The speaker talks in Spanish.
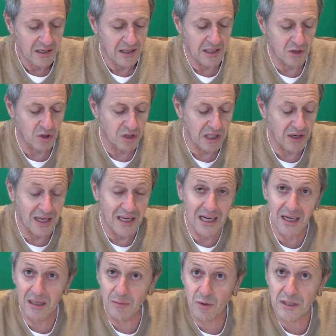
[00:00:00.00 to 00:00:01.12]
Y entonces ahora ya
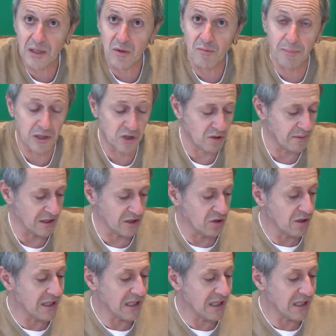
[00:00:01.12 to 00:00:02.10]
queremos dar un paso más, ¿no?